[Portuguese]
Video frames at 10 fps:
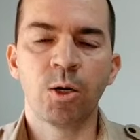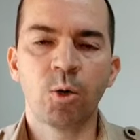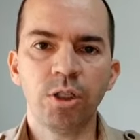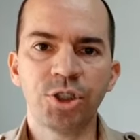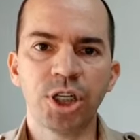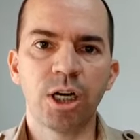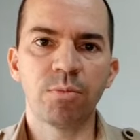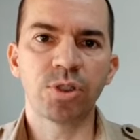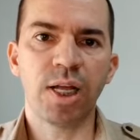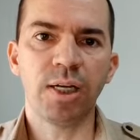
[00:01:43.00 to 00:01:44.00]
Quando nós
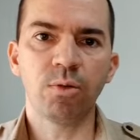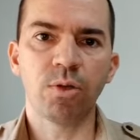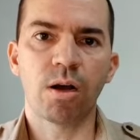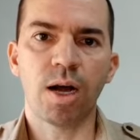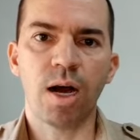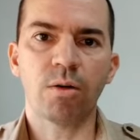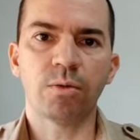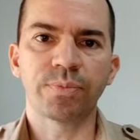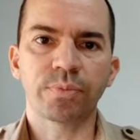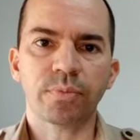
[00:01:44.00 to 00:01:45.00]
chegamos lá no
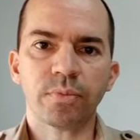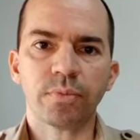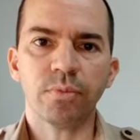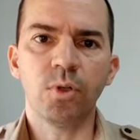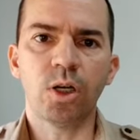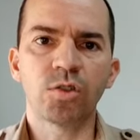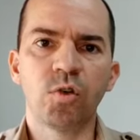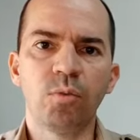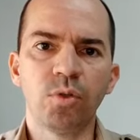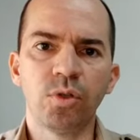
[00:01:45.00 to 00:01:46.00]
local, nós
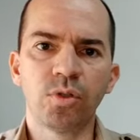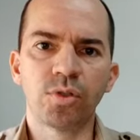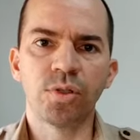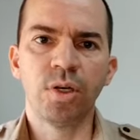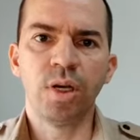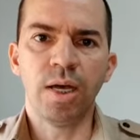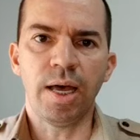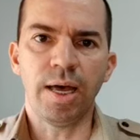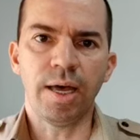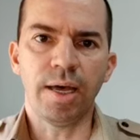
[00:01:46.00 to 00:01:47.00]
fomos
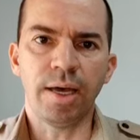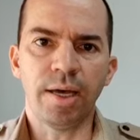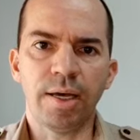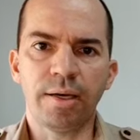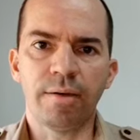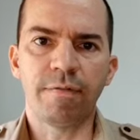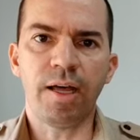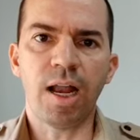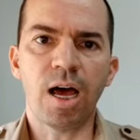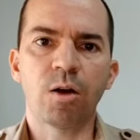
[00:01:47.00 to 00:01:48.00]
é,
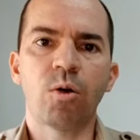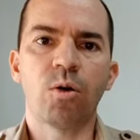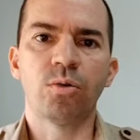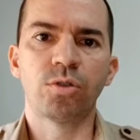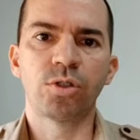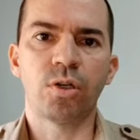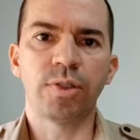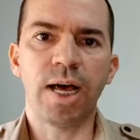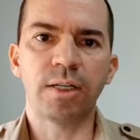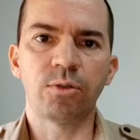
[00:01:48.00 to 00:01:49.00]
falar com o
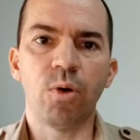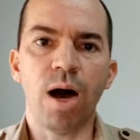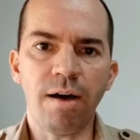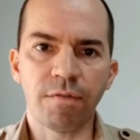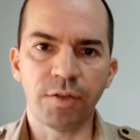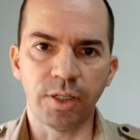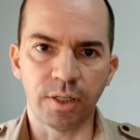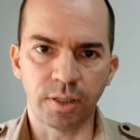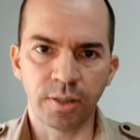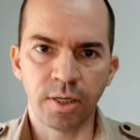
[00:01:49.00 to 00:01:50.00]
soldado
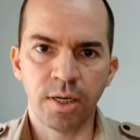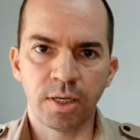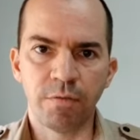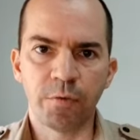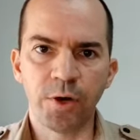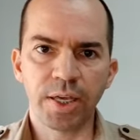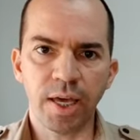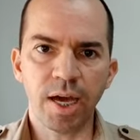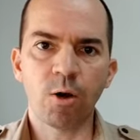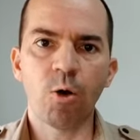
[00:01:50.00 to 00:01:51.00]
Avner, que foi
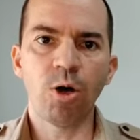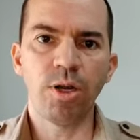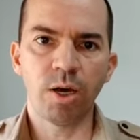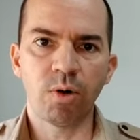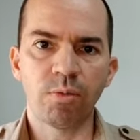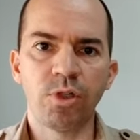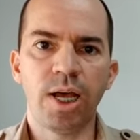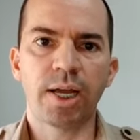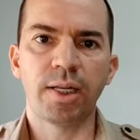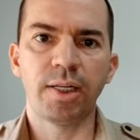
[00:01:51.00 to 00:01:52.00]
quem acolheu a
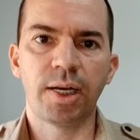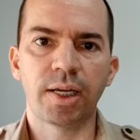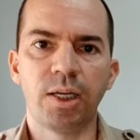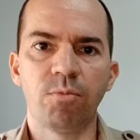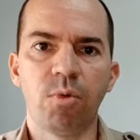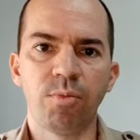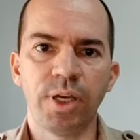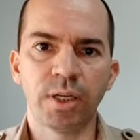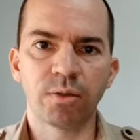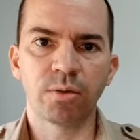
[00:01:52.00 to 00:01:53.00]
mulher ali naquele
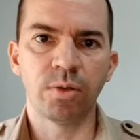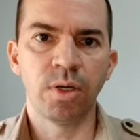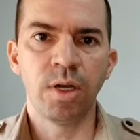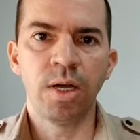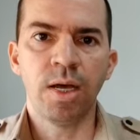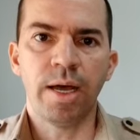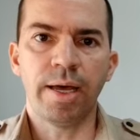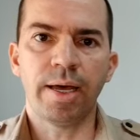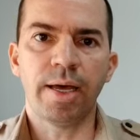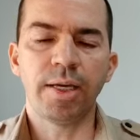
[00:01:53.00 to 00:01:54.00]
momento.
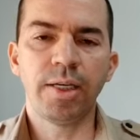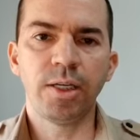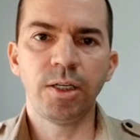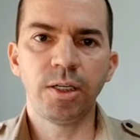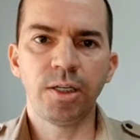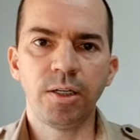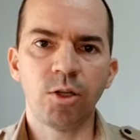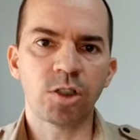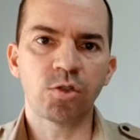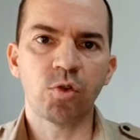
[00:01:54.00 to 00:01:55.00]
É, e, e, e,
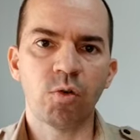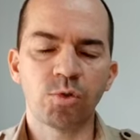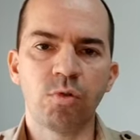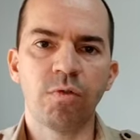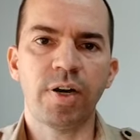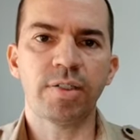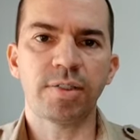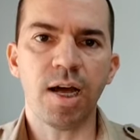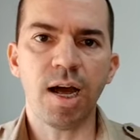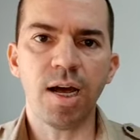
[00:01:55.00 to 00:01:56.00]
nós fomos
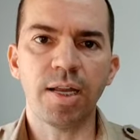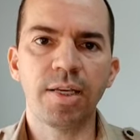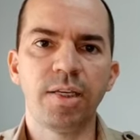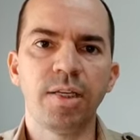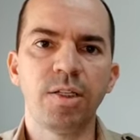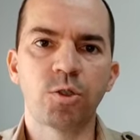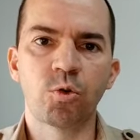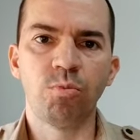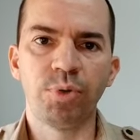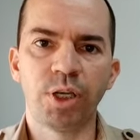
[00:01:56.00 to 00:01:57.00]
conversar e, e
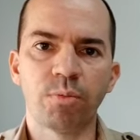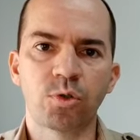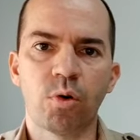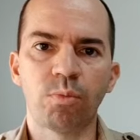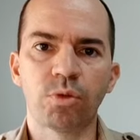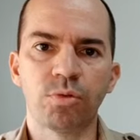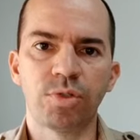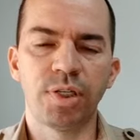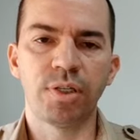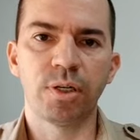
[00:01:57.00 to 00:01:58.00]
descobrimos como tudo
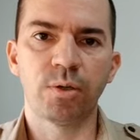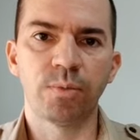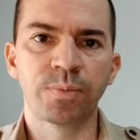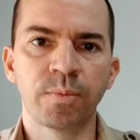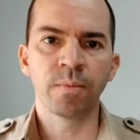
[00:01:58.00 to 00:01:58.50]
se deu.